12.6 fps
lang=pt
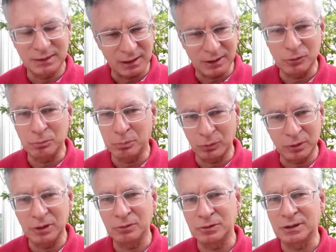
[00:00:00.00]
Daqui um
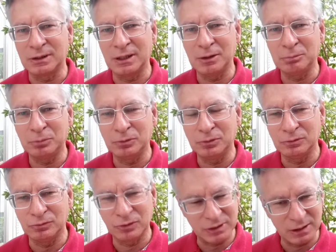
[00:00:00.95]
pouquinho de tempo,
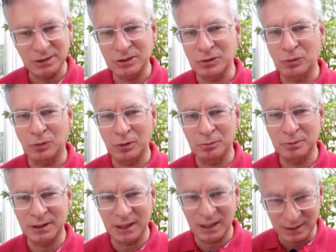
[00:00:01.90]
você
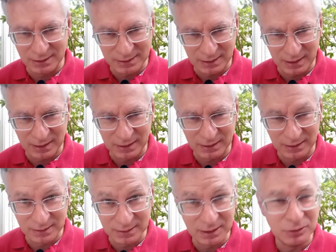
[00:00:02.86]
descobre que ela está
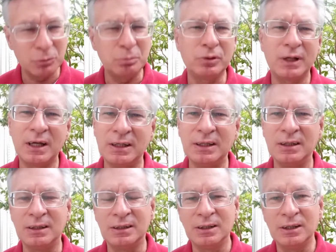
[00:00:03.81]
andando por
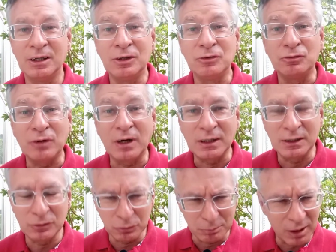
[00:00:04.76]
aí,
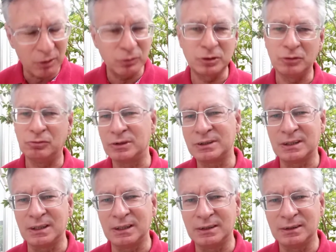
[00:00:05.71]
falando mal de
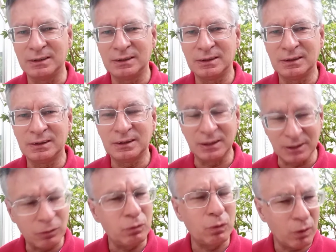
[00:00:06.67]
você,
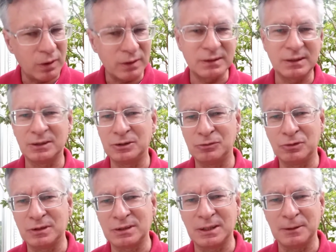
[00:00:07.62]
que não gosta de
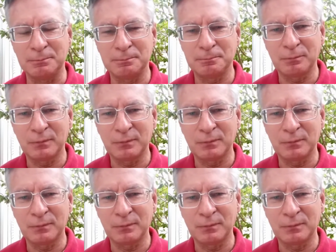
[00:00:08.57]
você.